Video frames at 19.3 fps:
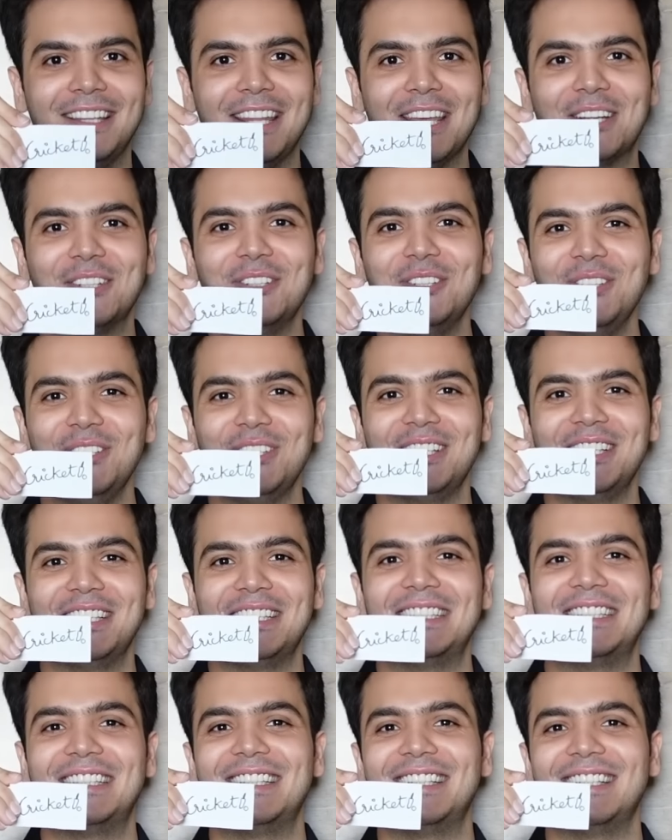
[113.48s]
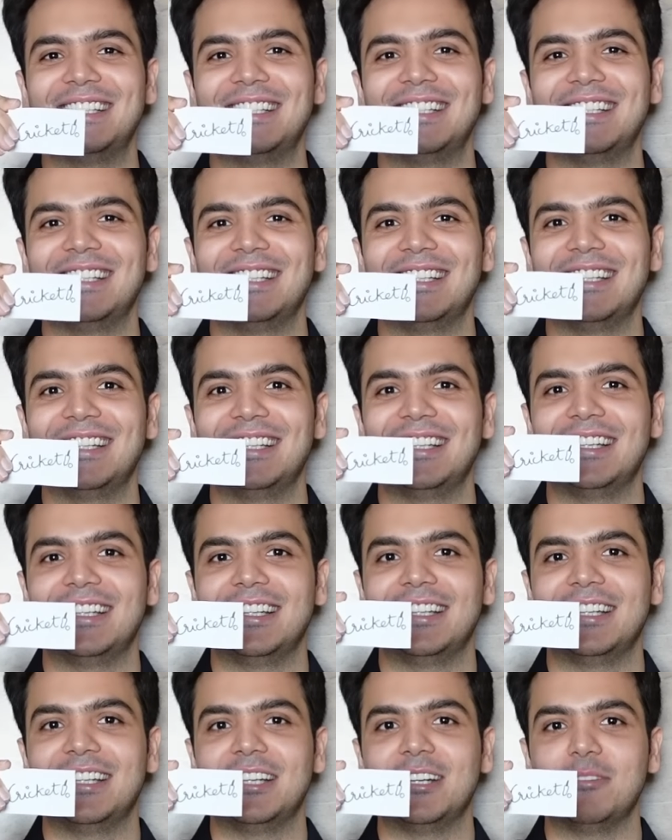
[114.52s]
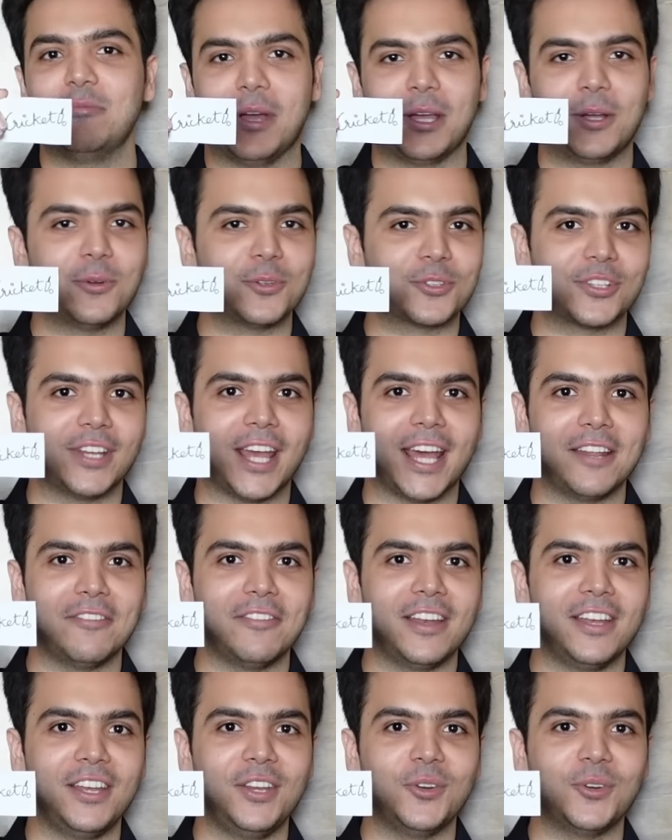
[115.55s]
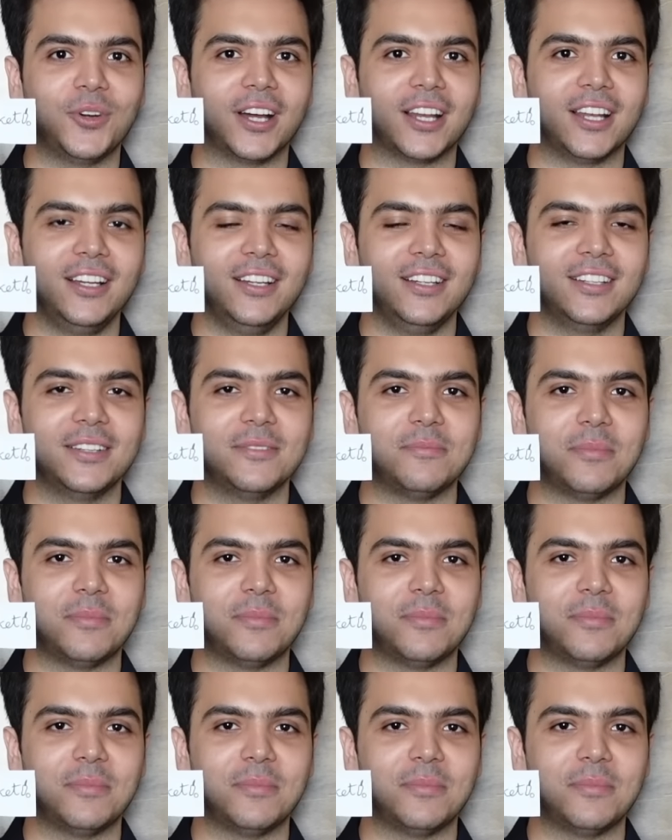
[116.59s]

देखू टेक कर भाई कुछ डेर वेर नहीं होगा नहीं